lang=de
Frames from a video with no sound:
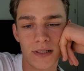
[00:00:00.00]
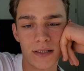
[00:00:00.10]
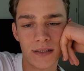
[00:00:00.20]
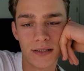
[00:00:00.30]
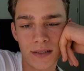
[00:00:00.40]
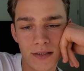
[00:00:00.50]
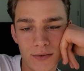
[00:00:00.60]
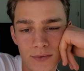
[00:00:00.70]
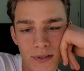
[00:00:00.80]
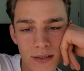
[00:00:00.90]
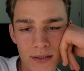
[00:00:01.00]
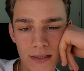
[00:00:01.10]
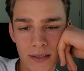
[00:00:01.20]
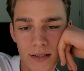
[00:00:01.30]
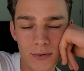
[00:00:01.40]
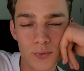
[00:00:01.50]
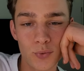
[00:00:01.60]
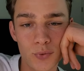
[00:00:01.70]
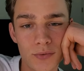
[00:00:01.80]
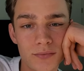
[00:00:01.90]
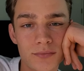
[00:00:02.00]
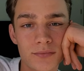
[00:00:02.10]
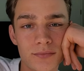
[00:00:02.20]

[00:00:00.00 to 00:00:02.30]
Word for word: Halli, hallo, halli, hallo.